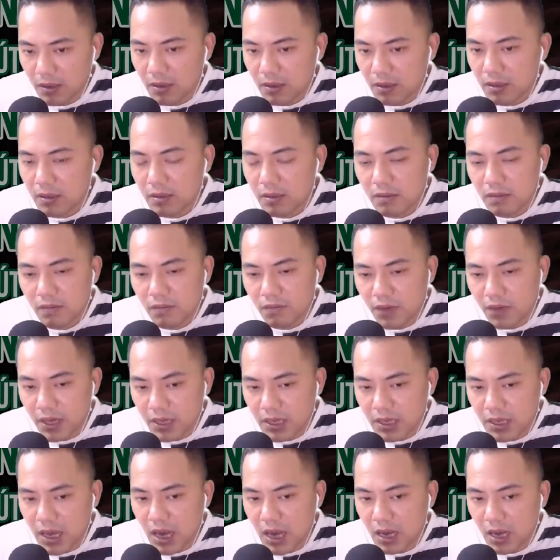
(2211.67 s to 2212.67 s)
vì sợ
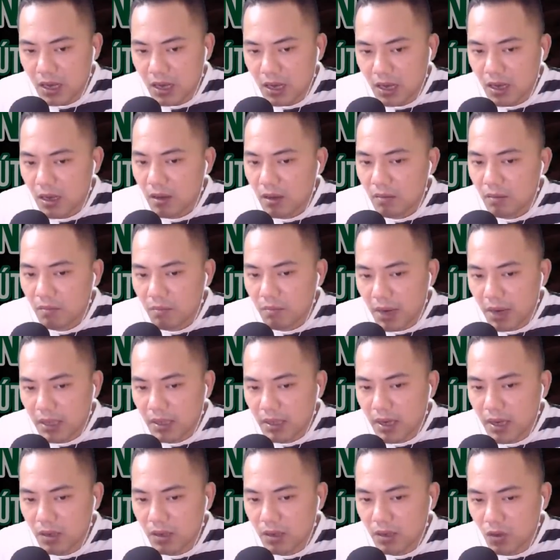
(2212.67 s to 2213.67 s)
mắt thấy thằng
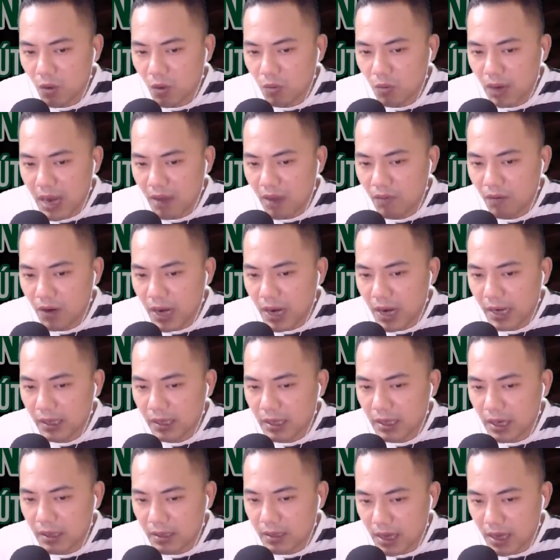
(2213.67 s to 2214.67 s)
Tùng lao vào đánh thằng
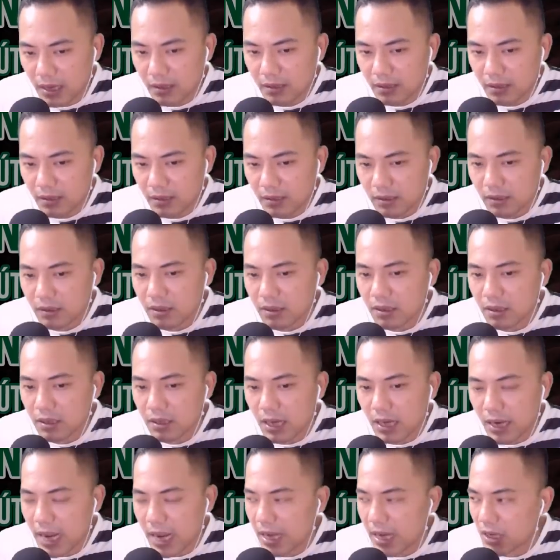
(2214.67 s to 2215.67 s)
Nhật như là đánh
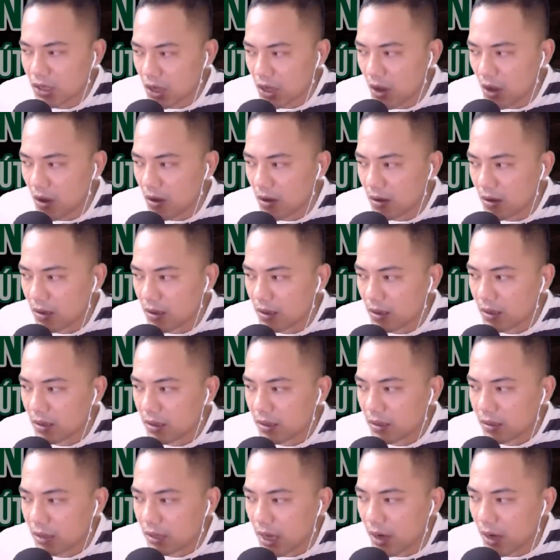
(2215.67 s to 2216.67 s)
chó thì
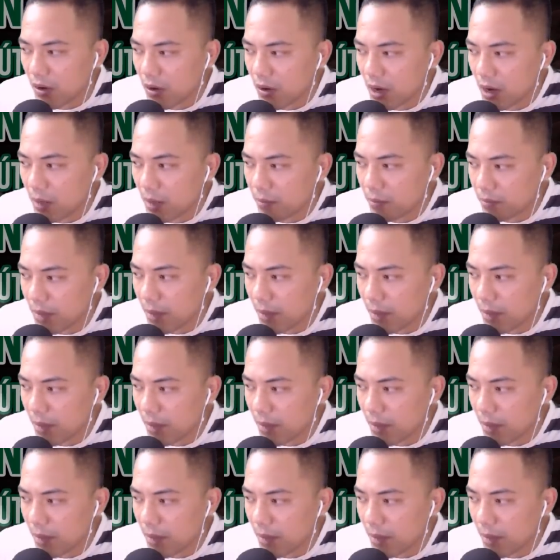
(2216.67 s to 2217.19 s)
nó lắp bắp.